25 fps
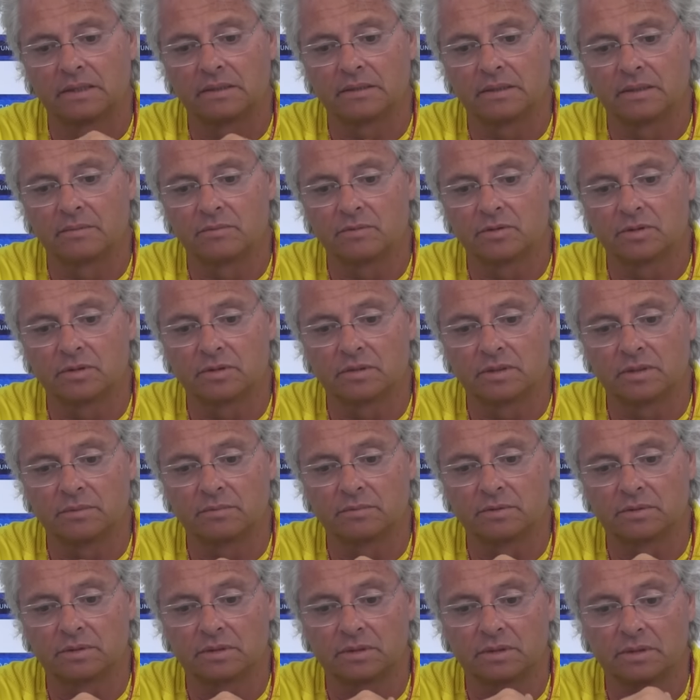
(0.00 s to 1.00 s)
Temos,
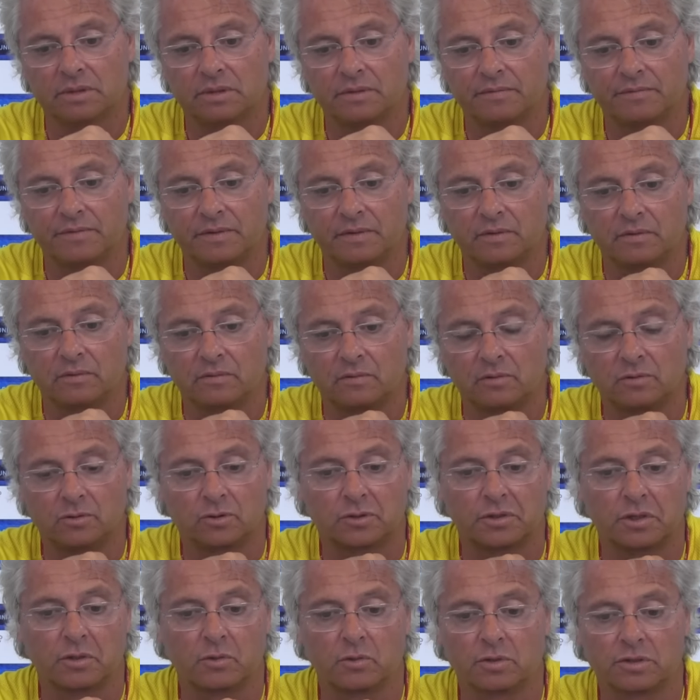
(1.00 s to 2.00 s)
temos, eh, enfim, todos
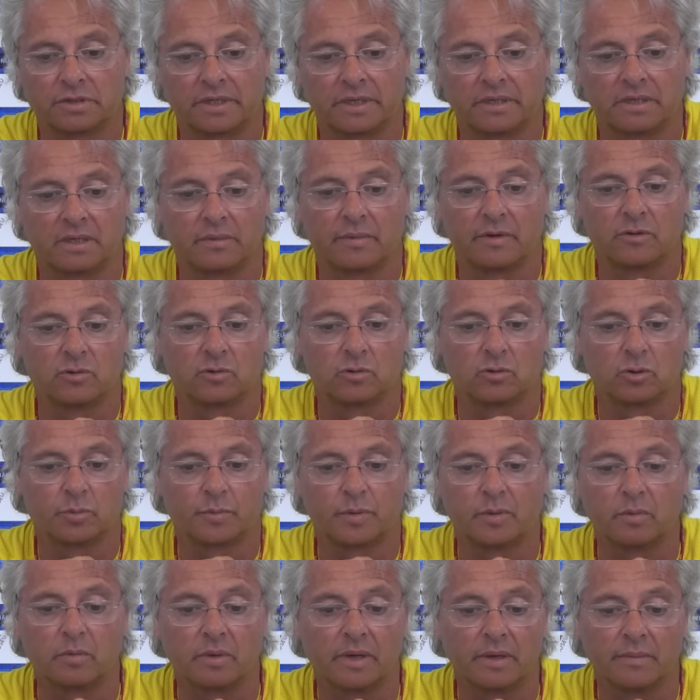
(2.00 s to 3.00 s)
os treinadores têm também os seus
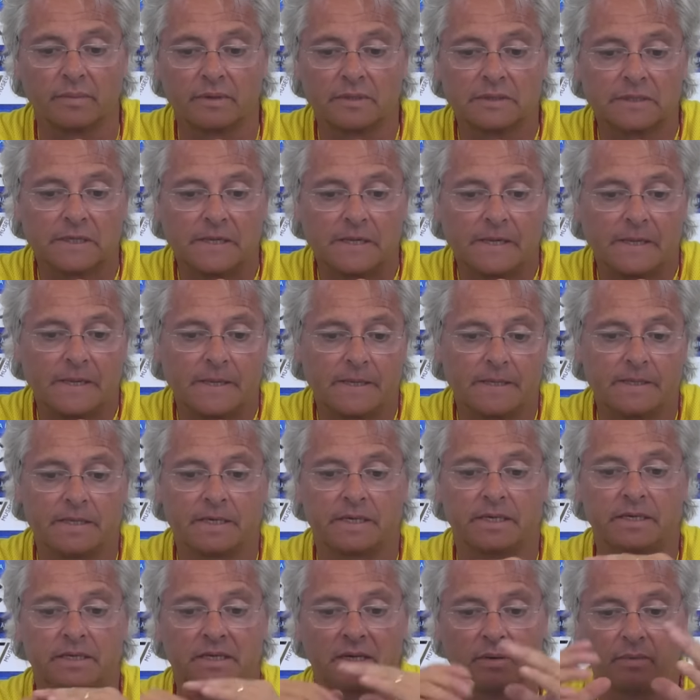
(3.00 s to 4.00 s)
problemas, e
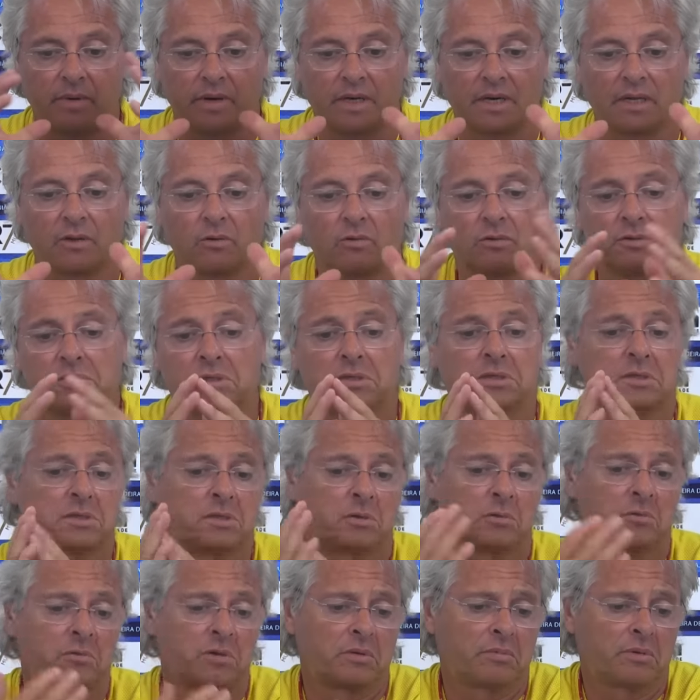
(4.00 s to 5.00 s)
aqui está uma grande
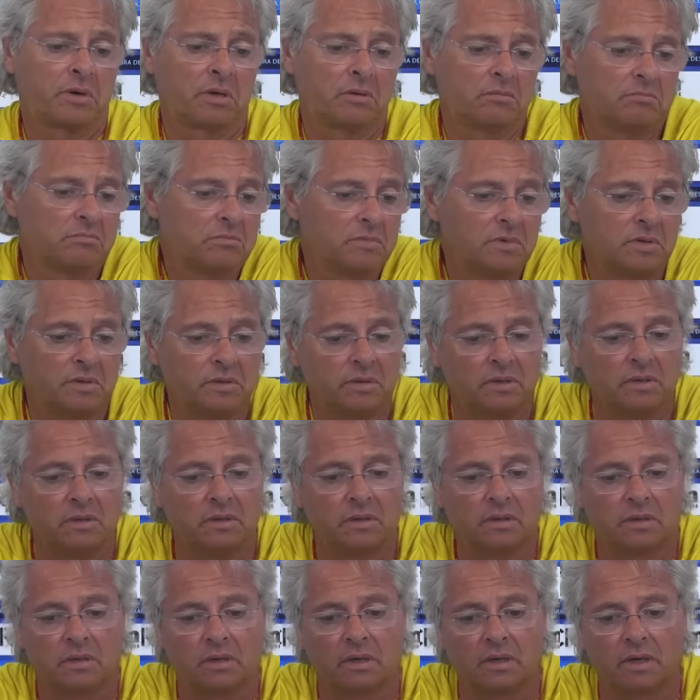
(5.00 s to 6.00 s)
concentração no trabalho
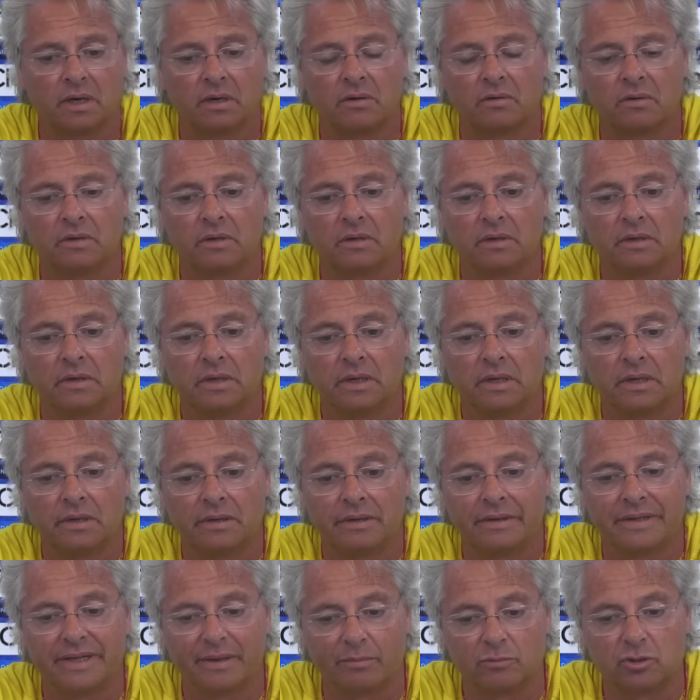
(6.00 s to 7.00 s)
e creio que
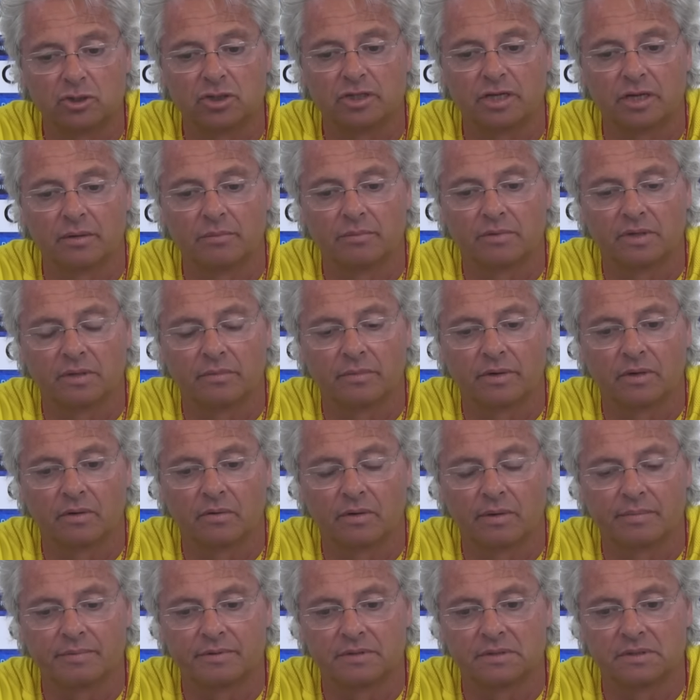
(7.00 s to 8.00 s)
temos tempo, também
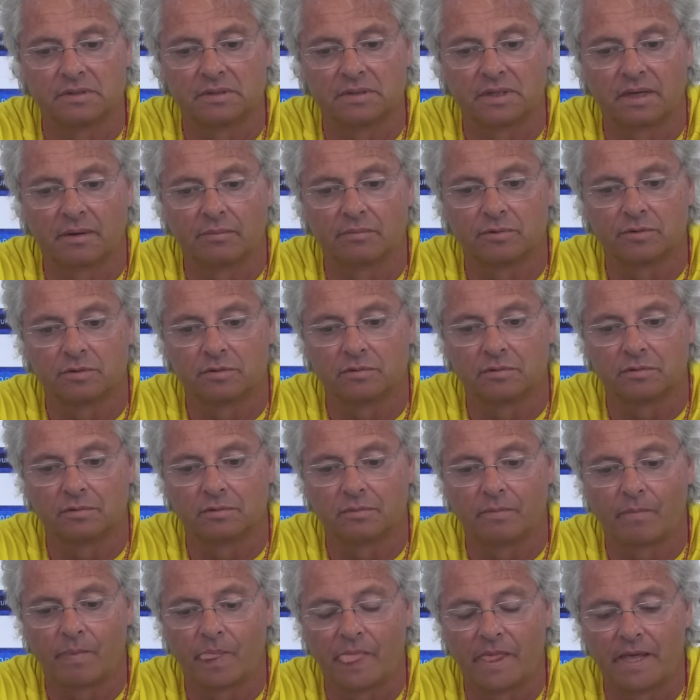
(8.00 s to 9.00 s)
não é preciso estarmos
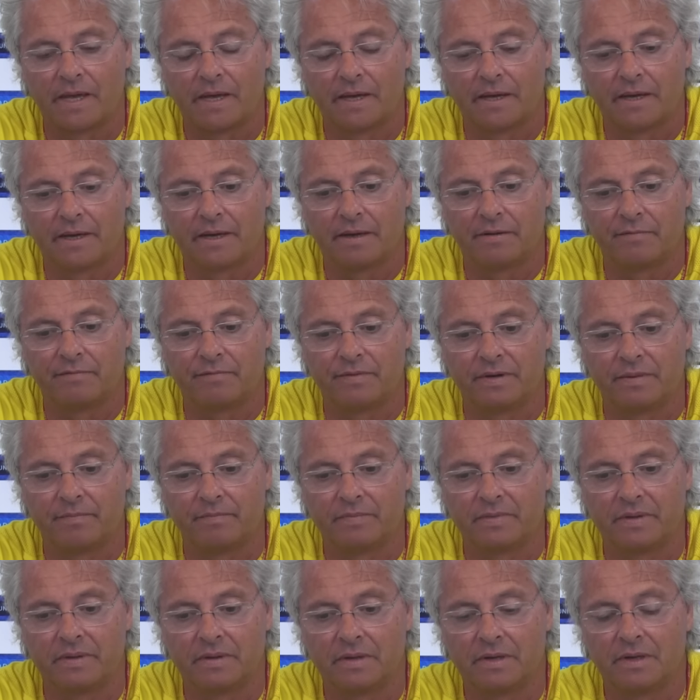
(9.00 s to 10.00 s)
com, enfim,